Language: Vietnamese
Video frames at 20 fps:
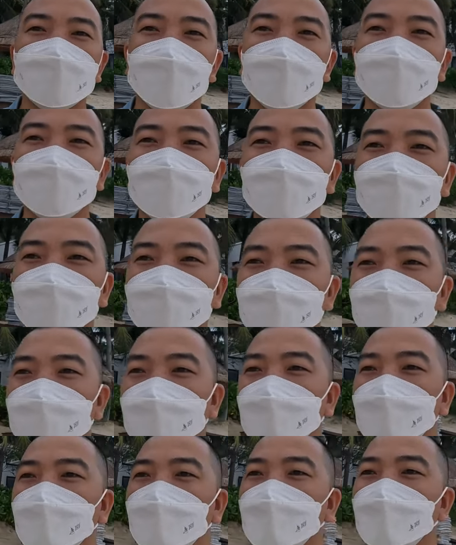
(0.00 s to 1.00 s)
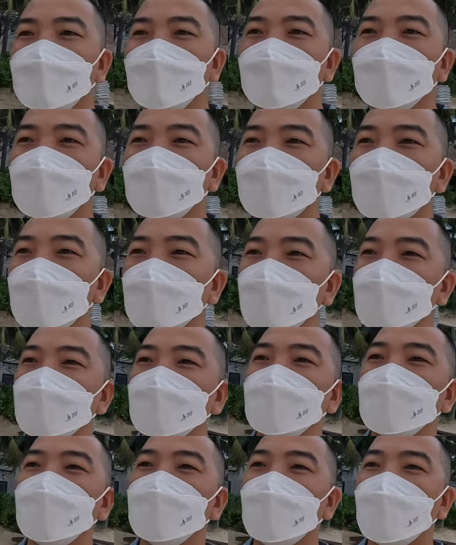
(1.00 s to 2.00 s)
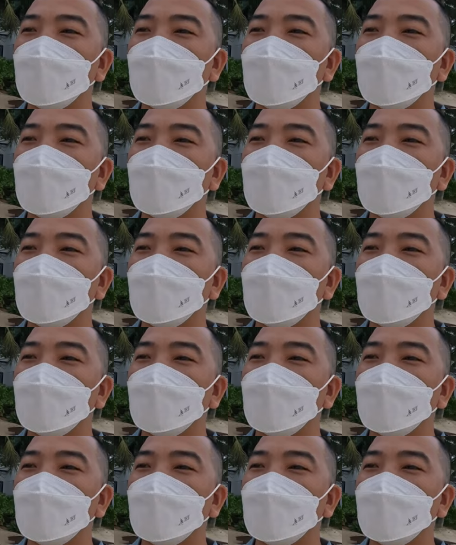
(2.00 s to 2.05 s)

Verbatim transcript: xem nó chất lượng như thế